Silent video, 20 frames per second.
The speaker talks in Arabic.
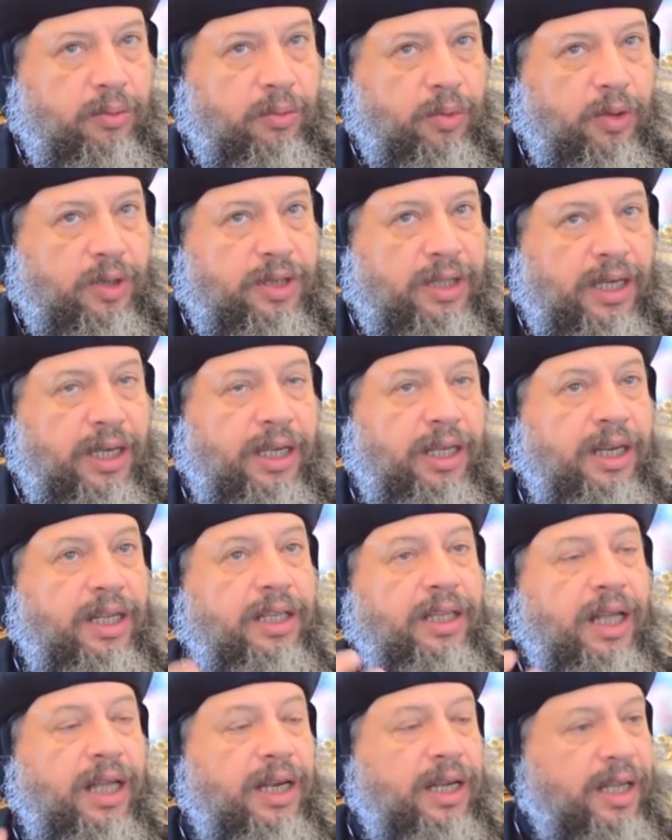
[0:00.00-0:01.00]

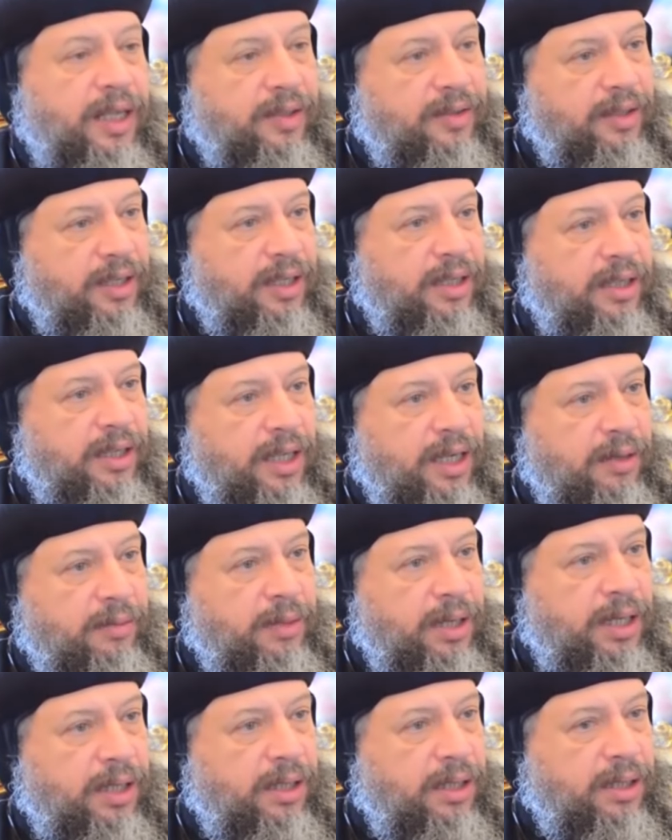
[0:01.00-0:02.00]
متكلين على هذه
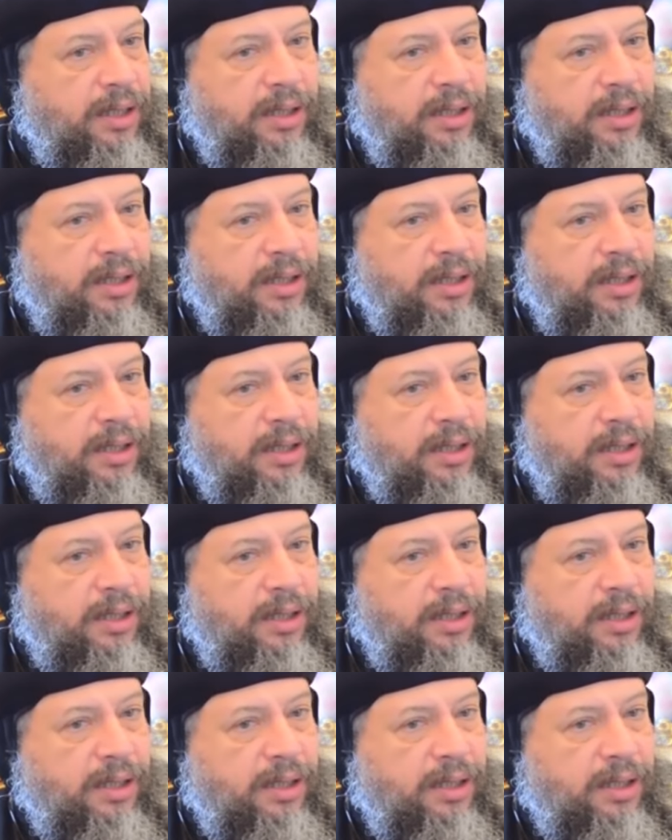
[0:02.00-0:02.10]
النعمه